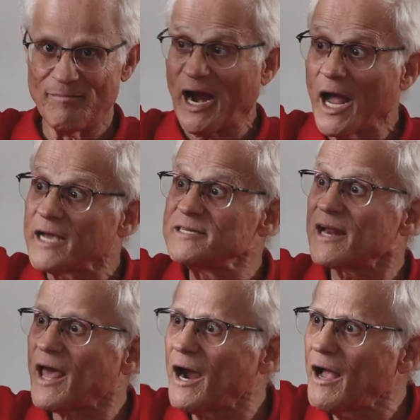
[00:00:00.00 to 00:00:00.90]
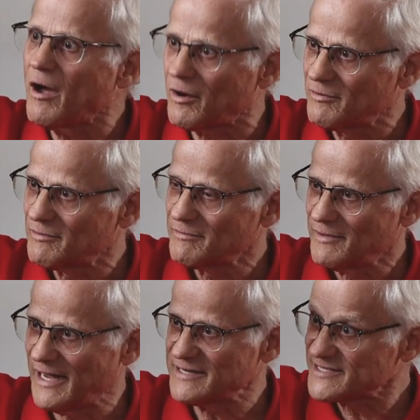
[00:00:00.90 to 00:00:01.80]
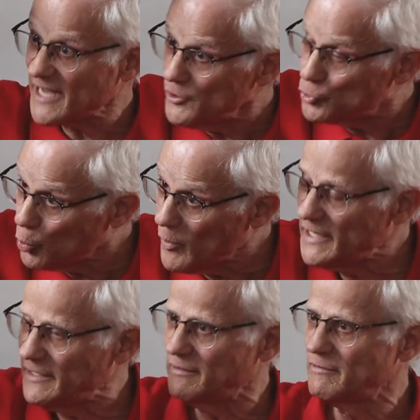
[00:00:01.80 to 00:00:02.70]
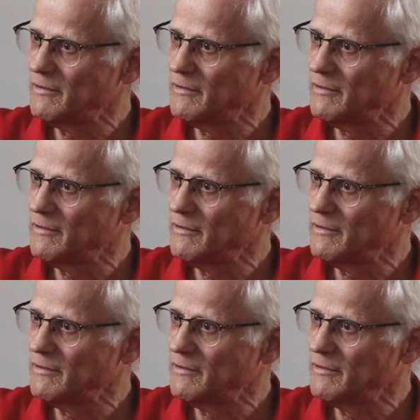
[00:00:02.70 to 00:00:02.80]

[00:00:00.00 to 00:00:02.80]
مراكز القرار على الصعيد الدولي